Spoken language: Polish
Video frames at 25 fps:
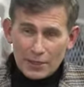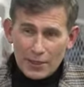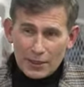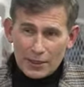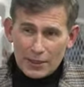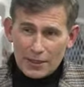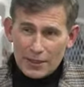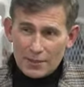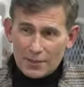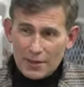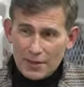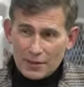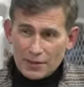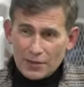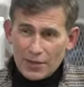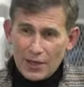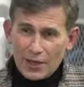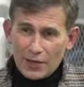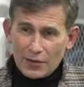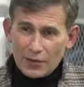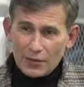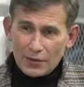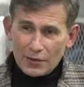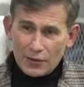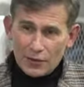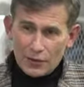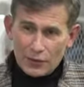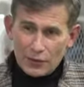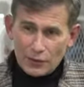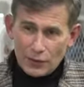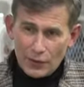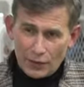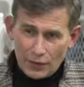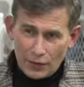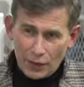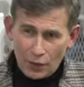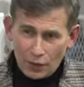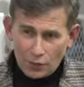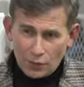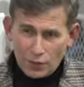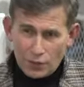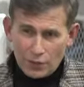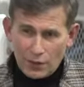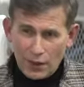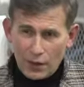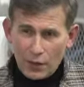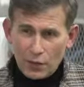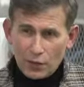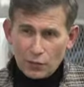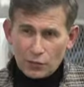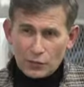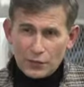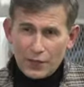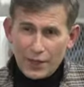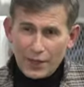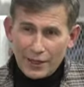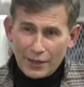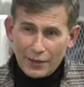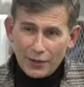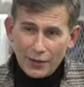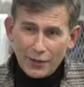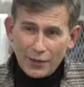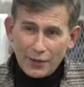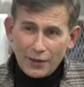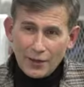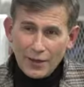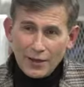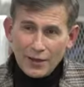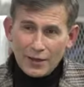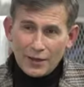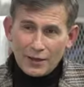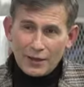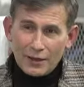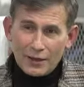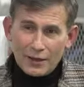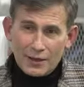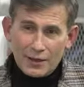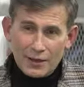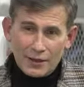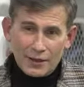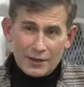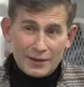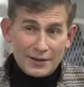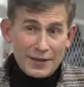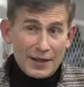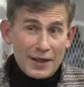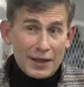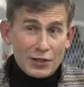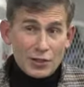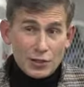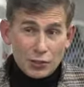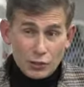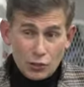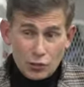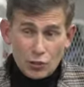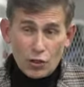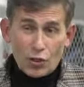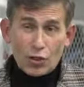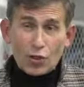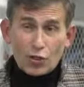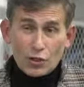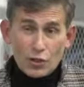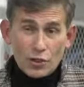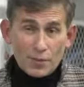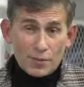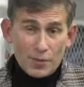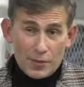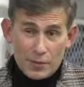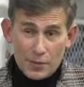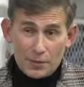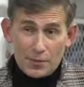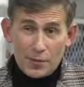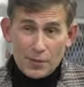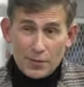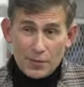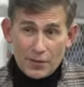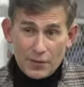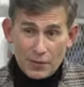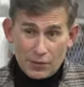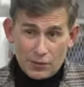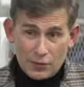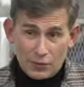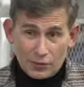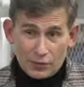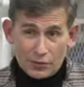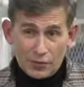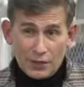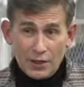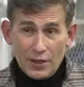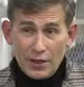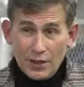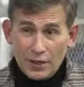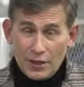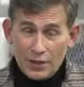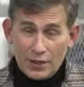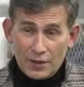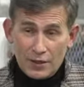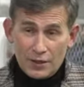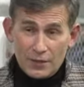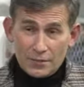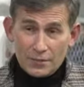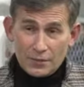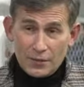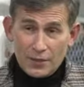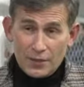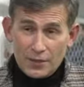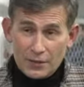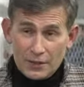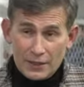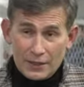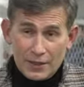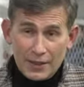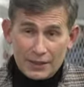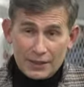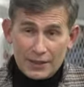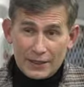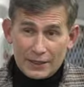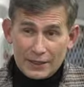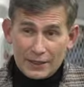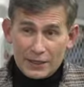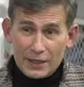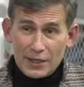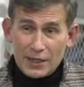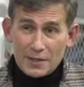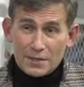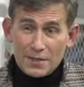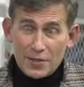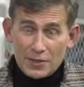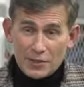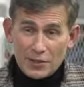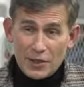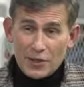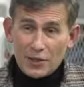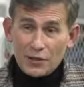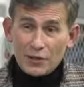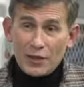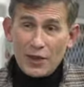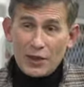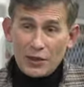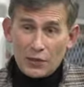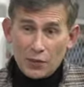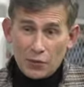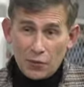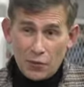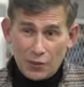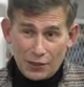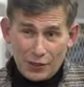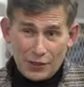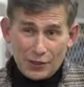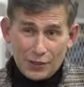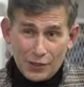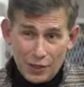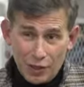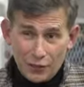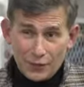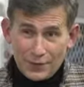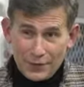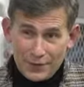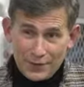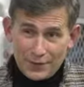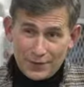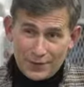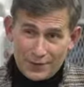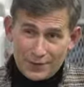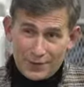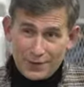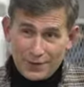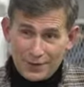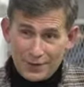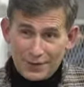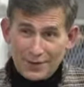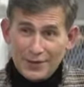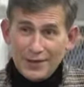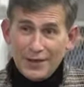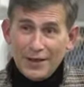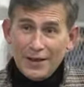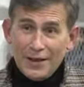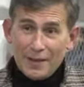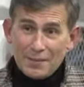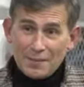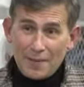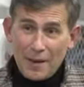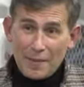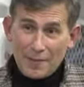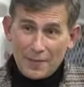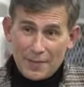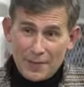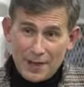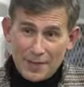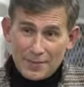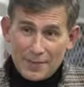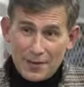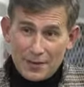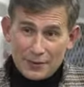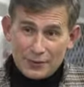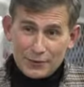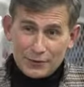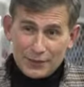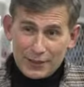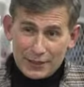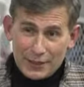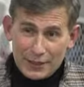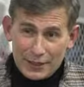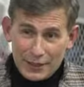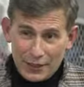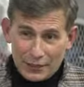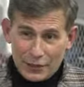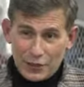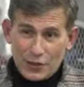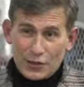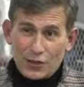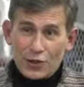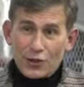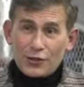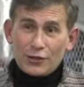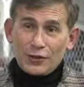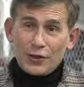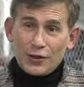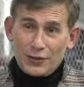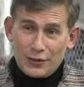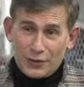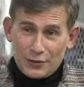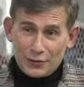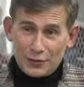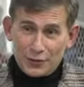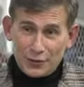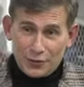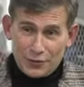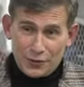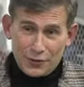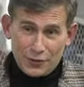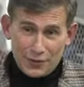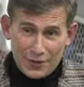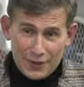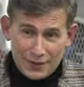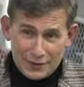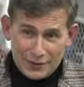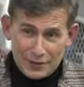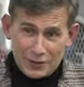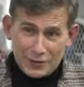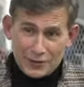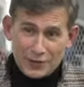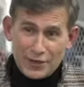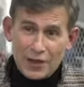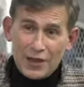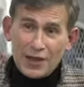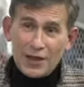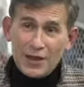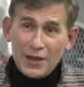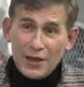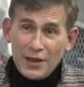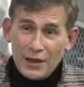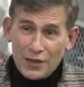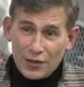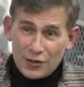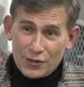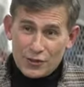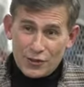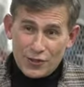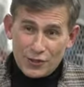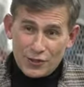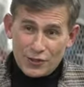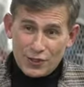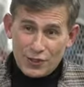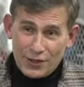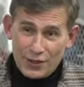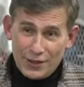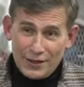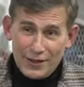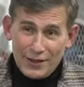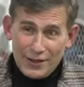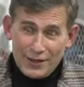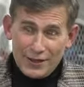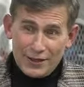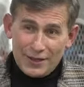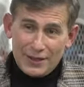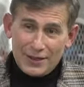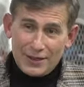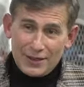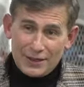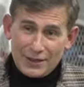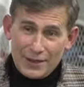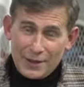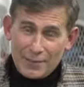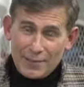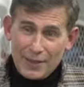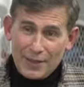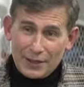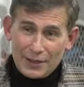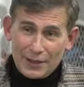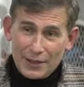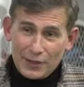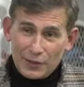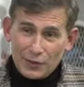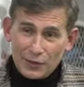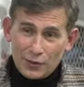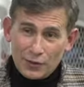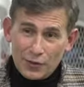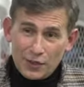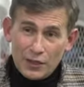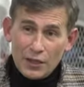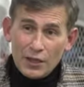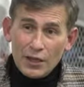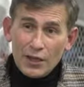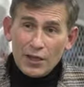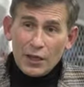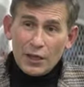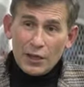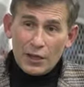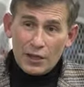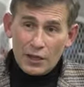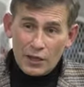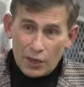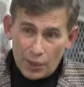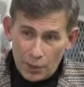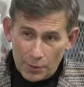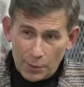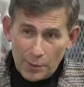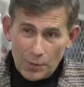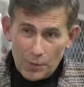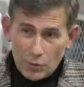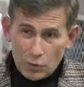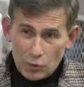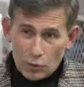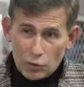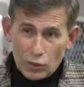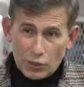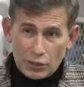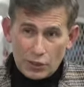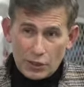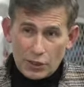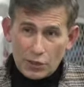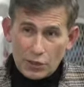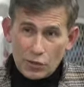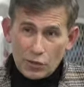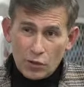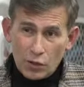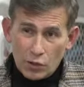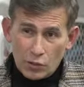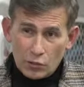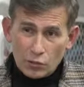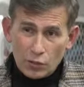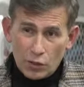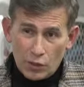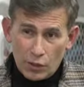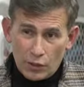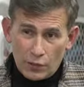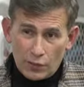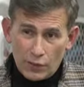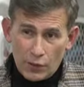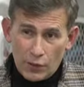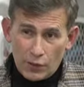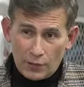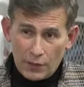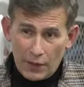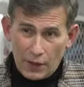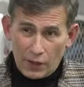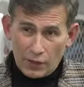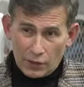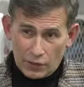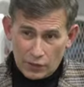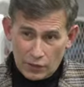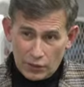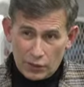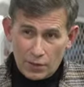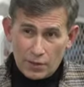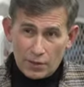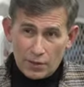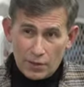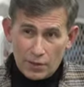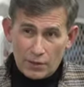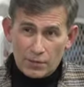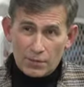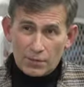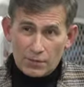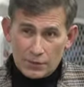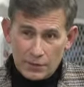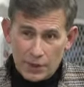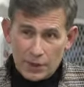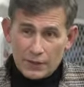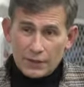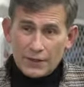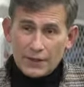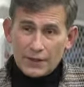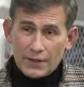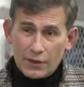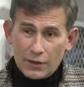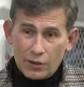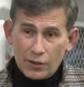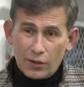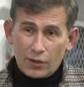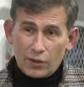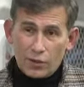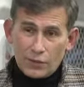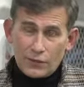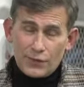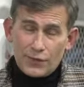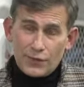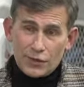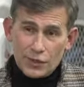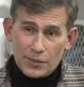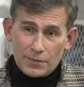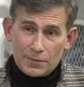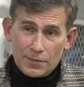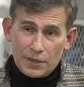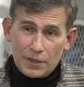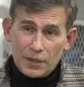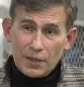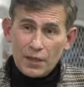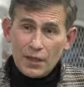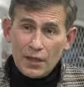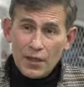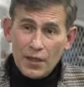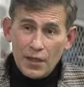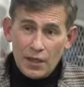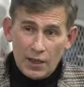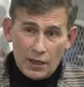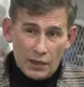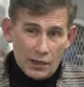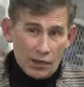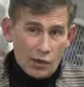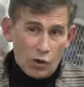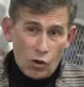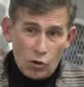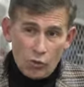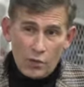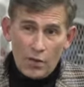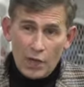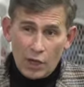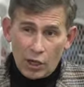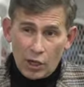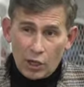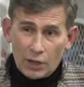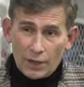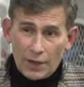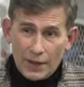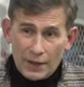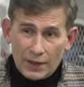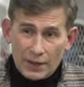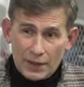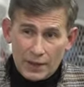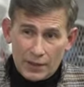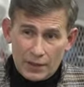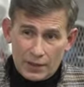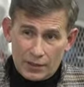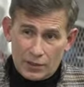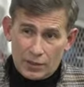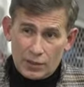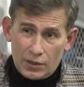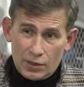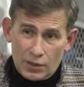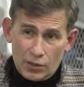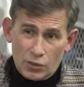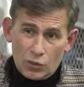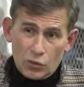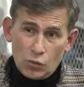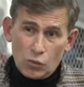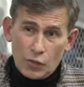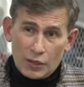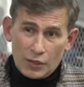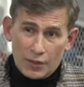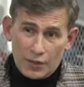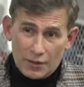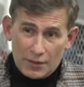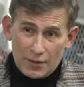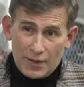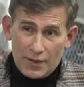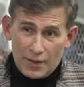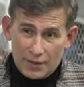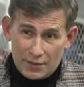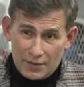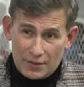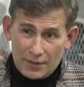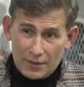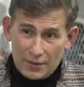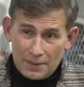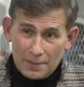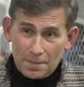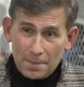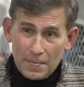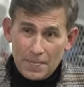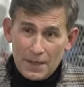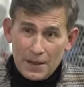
na Kilimandżaro 26 lutego. Na razie dużo chodzimy, zrobimy zresztą ten atak na Kilimandżaro jako walking lovers i e, mamy zamiar to takie nasze zielone serduszko zatknąć na szczycie e, tej pięknej góry. E, robimy dużo treningu ogólnorozwojowego, czyli tak zwany core ćwiczymy, umiarkowanie długie dystanse,